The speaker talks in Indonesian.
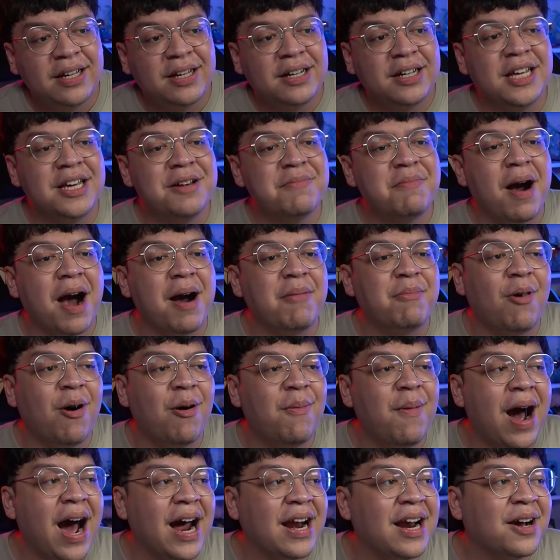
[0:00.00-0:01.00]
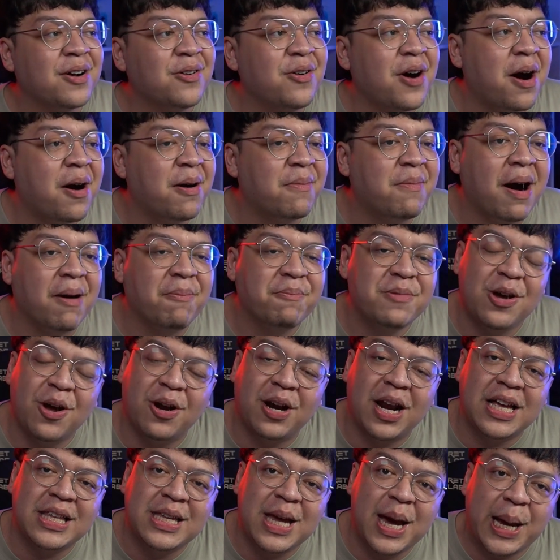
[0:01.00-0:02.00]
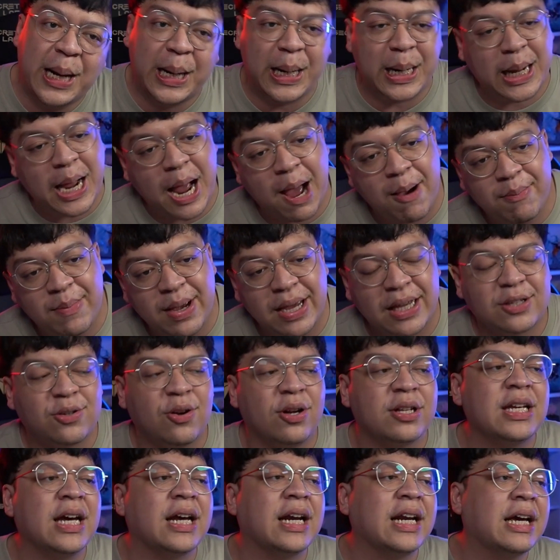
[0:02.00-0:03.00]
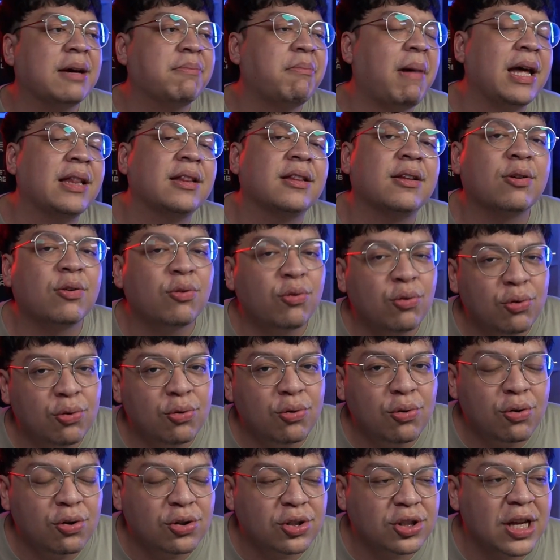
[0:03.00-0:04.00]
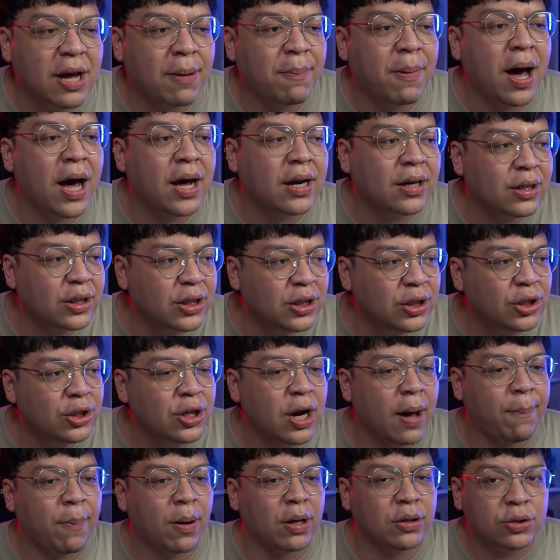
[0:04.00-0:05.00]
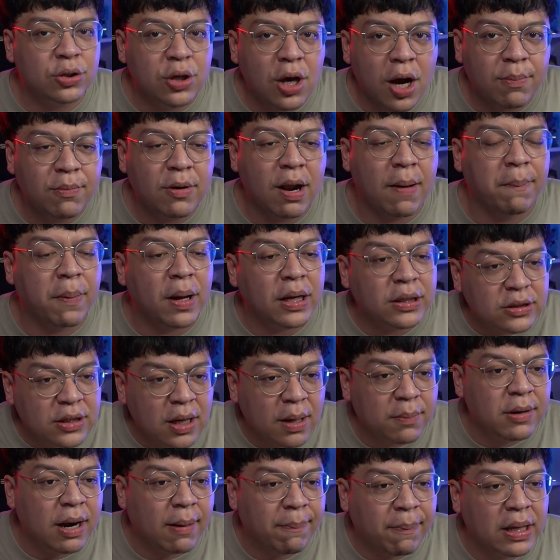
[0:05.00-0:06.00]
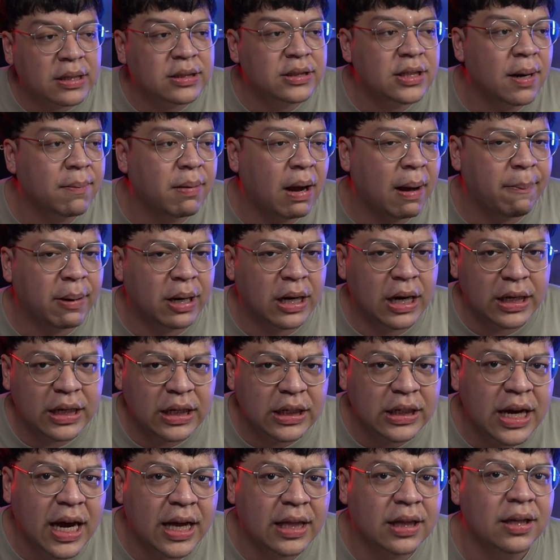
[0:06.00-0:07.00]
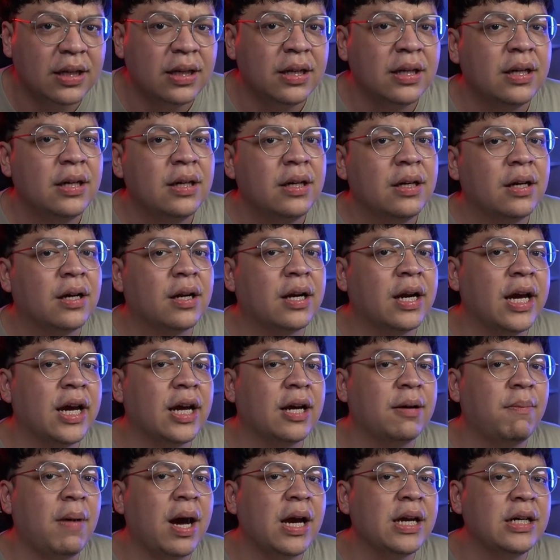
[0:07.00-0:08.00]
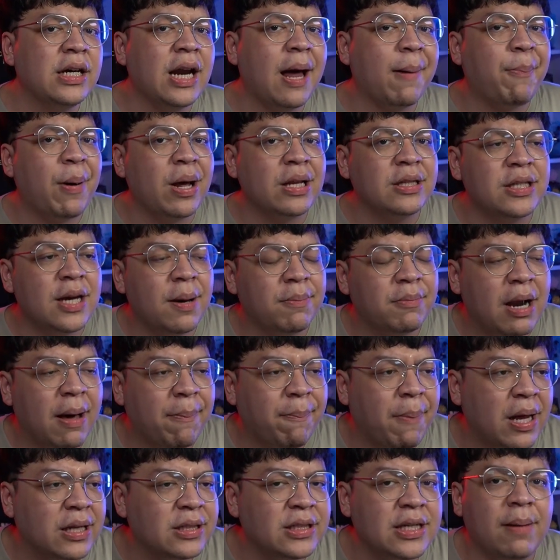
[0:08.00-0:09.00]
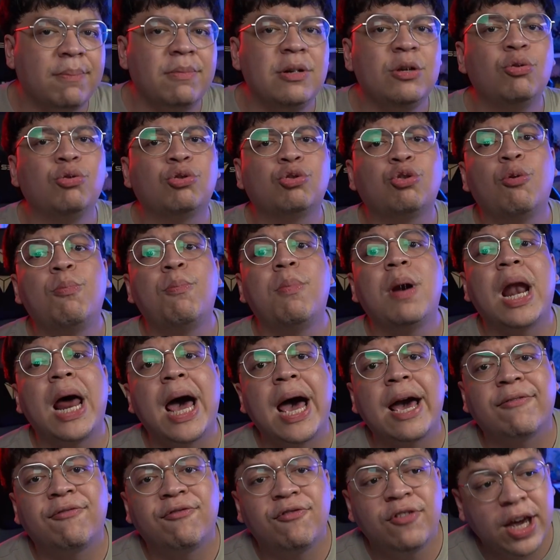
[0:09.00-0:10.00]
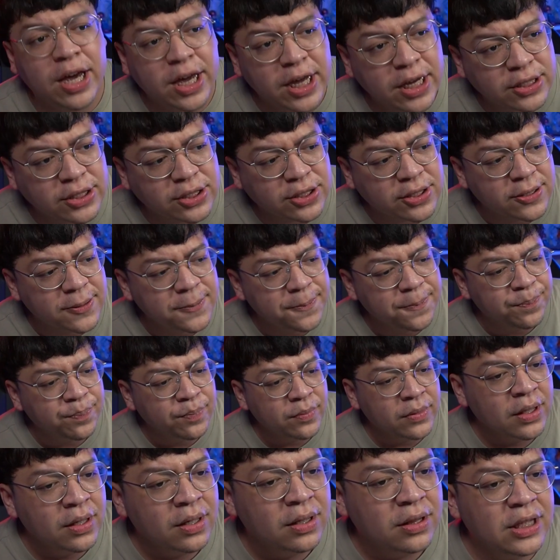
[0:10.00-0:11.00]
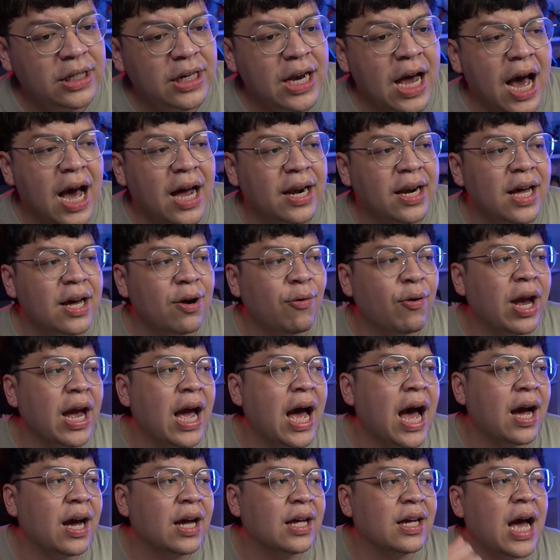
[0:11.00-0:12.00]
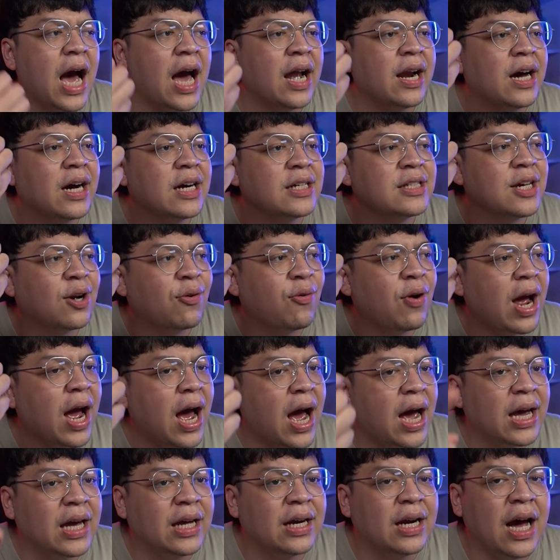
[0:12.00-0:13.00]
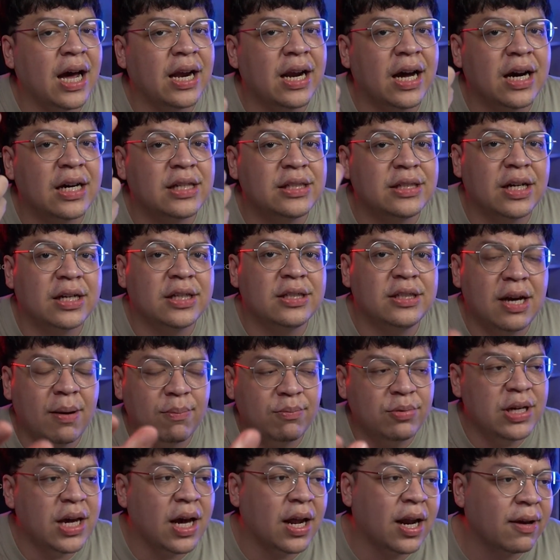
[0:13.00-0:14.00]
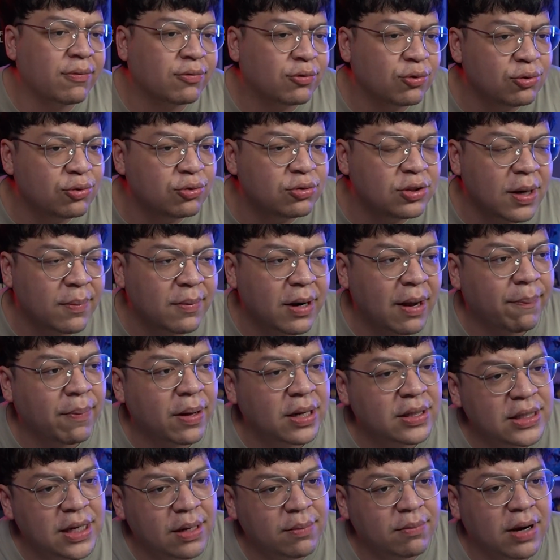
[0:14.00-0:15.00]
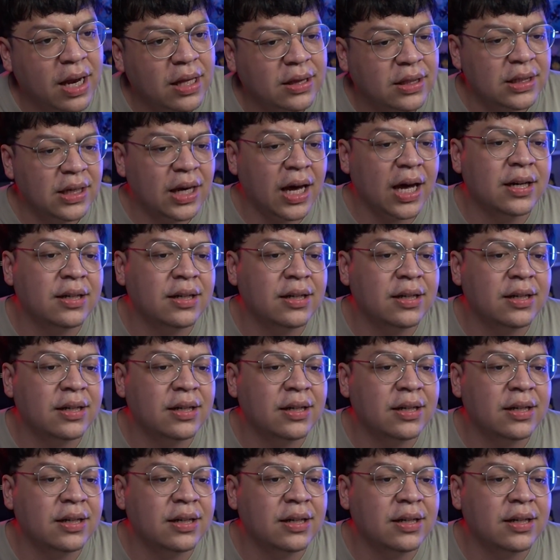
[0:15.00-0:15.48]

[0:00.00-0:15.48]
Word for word: di moba ada gua sama Bang Pior nanya, "Rek comeback." Soalnya Rek main terus tiap hari 8 jam, 8 jam, 8 jam. Kapan lagi lihat Rek main 8 jam, 8 jam di YouTube live, guys. Tidak ada WH, nggak ada ngejar WHR, nggak ada ngejar jam. Dia live 7 jam, 8 jam latihan